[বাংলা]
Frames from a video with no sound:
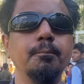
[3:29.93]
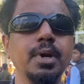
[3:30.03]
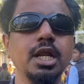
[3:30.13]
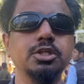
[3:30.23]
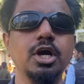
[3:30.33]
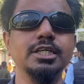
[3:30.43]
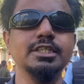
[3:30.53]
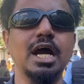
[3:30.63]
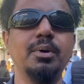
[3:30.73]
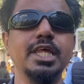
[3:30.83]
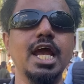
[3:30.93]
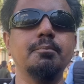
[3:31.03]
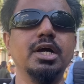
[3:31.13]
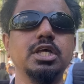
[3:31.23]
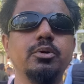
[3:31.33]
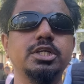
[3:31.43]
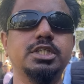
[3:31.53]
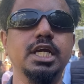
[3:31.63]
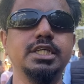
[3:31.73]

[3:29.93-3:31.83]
মিলিত হয়েছে যে আমাদের একমাত্র হচ্ছে